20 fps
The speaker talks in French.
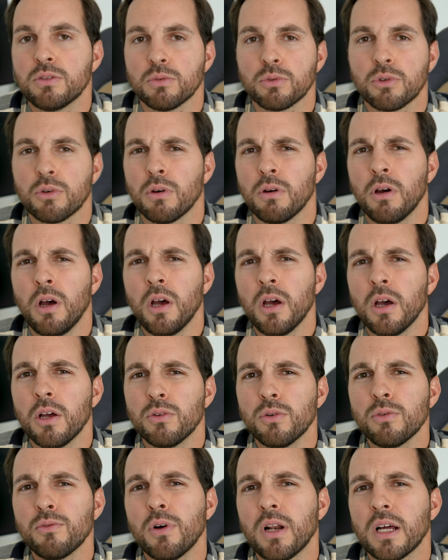Donc,
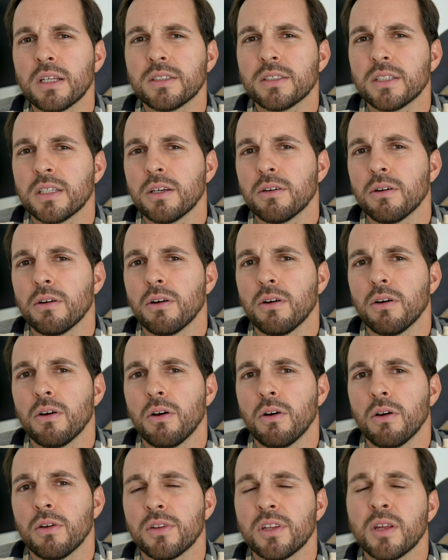donc voilà,
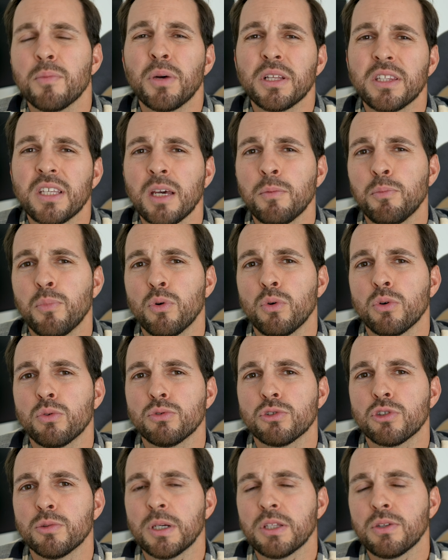c'est pas terrible pour le
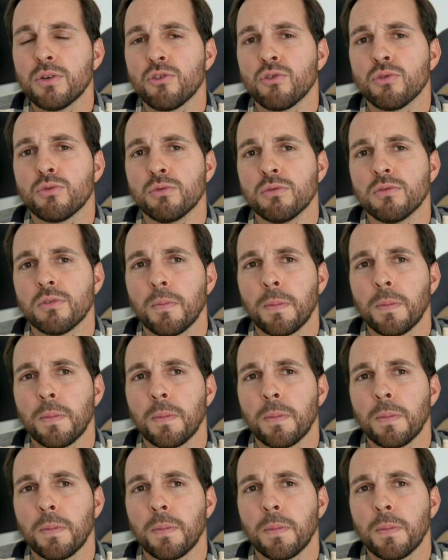consommateur je trouve.